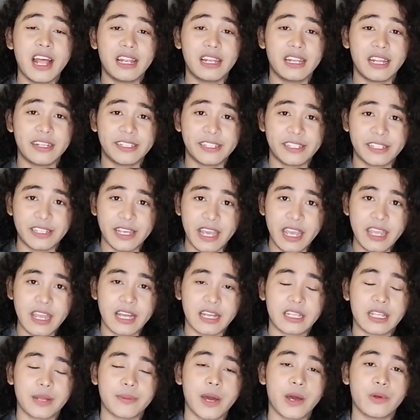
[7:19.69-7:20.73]
Let's say
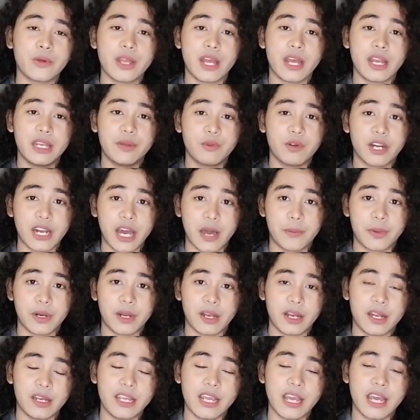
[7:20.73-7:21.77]
yang terbaru yang di bulan
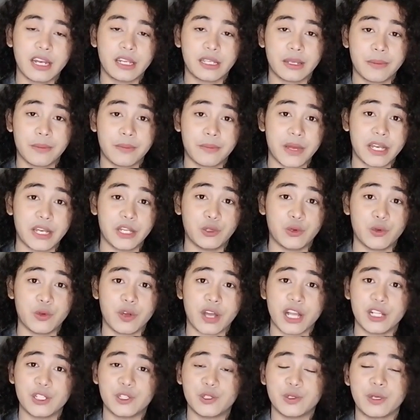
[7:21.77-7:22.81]
April ini yang tempat
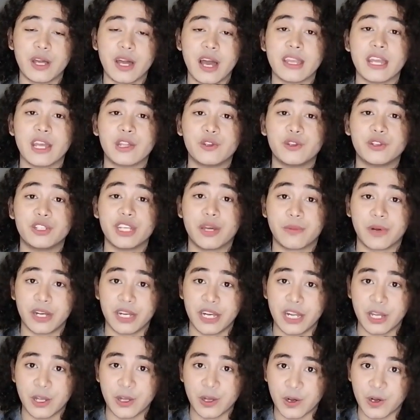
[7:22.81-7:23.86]
dituduhkan juga yaitu Jeffrey
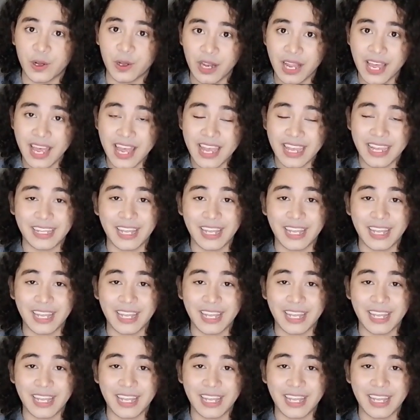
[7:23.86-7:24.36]
Nicole.